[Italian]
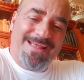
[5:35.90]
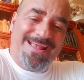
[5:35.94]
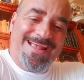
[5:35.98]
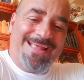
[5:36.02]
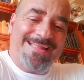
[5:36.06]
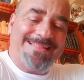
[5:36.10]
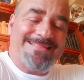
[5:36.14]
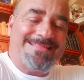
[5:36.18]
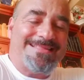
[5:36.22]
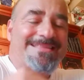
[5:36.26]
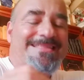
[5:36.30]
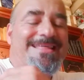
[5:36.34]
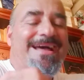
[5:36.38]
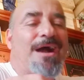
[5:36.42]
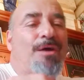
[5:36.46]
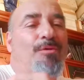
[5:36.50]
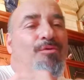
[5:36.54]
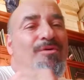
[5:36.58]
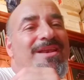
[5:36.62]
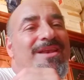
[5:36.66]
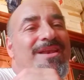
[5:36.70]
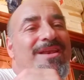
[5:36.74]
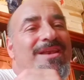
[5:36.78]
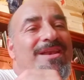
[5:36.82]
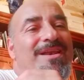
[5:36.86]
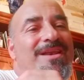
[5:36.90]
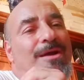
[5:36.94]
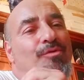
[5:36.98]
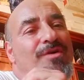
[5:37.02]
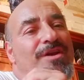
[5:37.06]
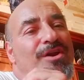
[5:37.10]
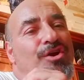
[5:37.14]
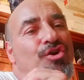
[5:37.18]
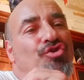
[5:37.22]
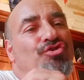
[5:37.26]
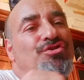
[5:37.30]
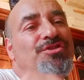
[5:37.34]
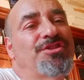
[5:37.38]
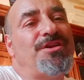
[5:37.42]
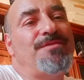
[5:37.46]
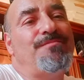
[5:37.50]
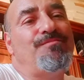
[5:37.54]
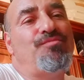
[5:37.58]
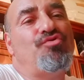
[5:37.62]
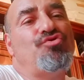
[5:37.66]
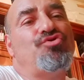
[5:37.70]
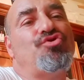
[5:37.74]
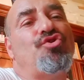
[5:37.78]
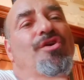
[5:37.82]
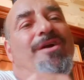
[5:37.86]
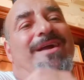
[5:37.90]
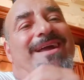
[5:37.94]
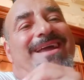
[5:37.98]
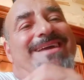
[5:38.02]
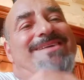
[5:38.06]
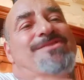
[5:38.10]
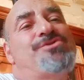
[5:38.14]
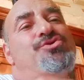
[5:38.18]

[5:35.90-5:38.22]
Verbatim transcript: che ti dà quelle, quel contributo che